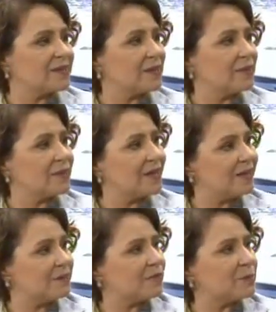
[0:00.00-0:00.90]
Então,
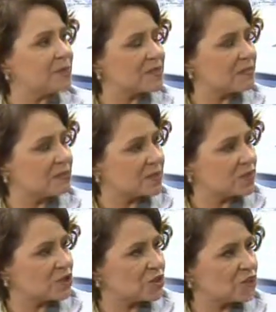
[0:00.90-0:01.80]
cada informação que nós
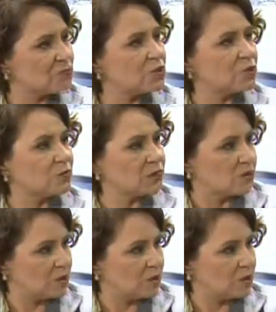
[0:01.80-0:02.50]
registramos de um, de um